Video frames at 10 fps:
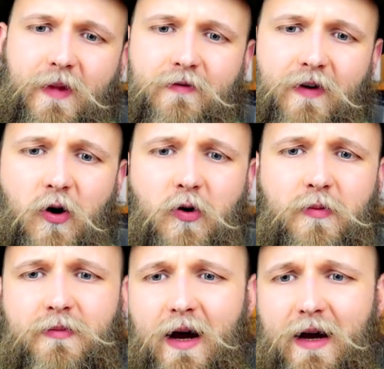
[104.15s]

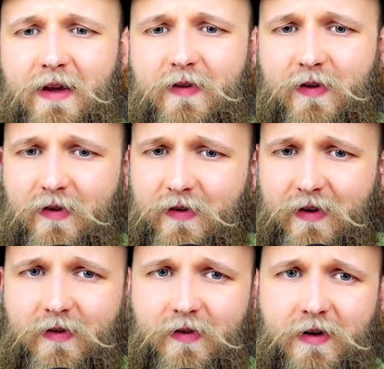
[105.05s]
Warum heißt das
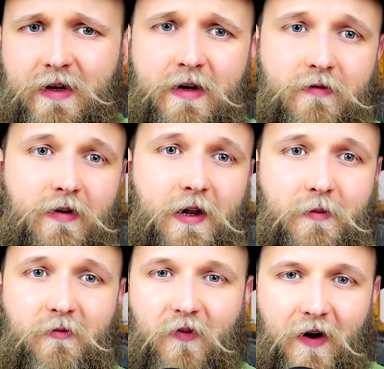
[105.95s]
Ganze
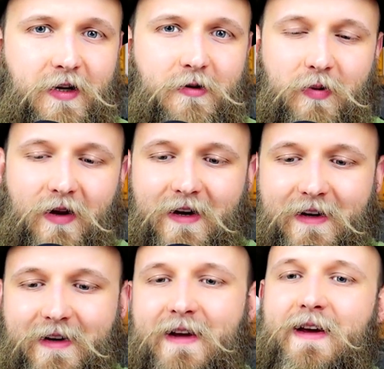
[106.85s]
Wilhelm
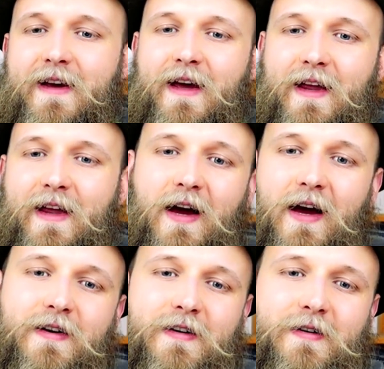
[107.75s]
Pfeil-Plan?
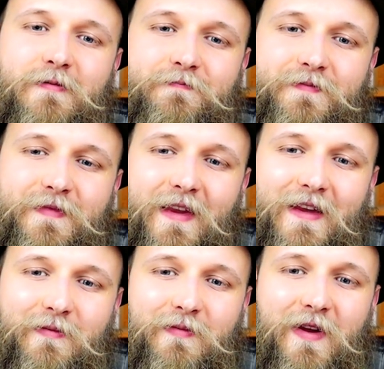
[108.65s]
Ja, ähm,
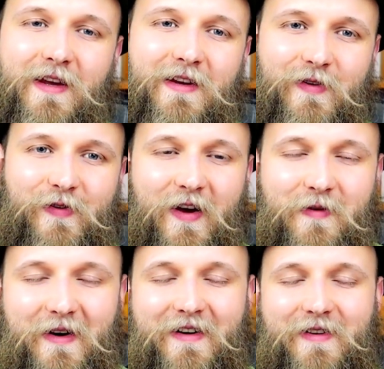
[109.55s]
mir geht es ja
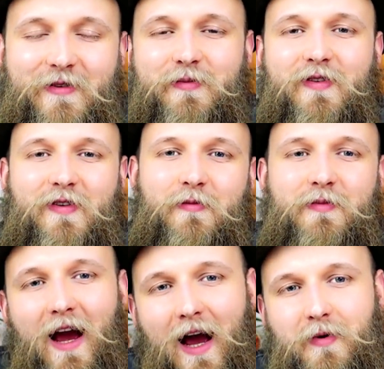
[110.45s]
immer so ein bisschen um
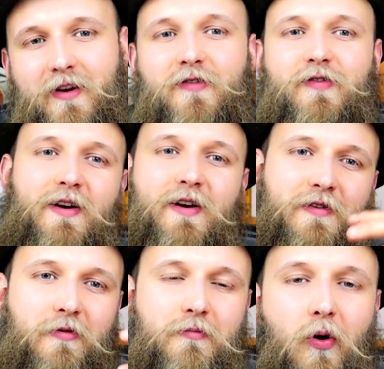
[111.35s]
die
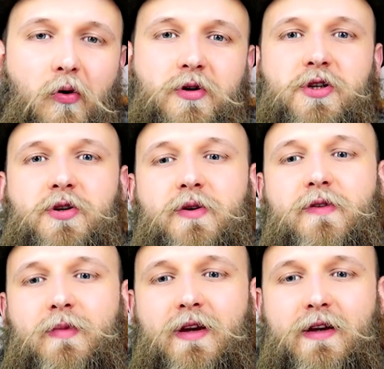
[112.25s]
Arbeitspferde, um
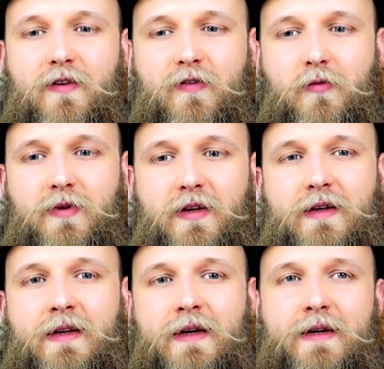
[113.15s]
Bodenschutz, mir geht es um
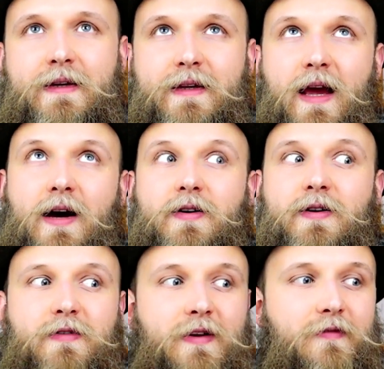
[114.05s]
den, ja,
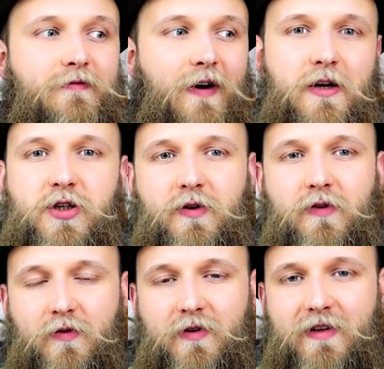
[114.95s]
äh, den
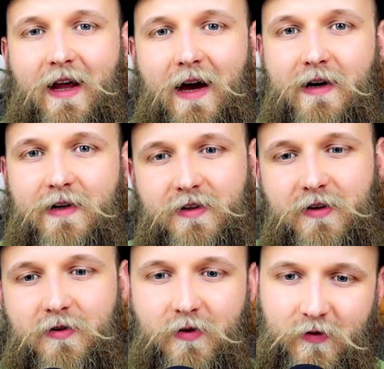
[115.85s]
Waldschutz und die nachhaltige
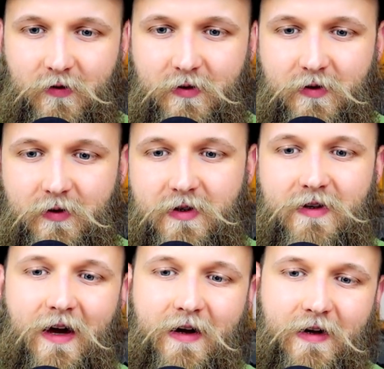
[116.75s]
Nutzung und die
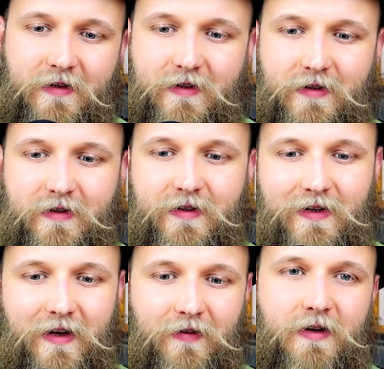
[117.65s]
nachhaltige Idee
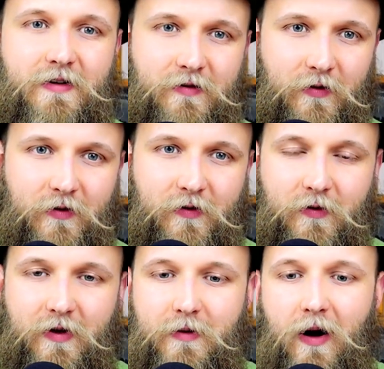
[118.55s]
der
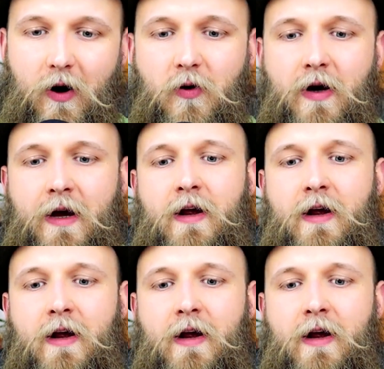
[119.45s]
Waldnutzung eben auch.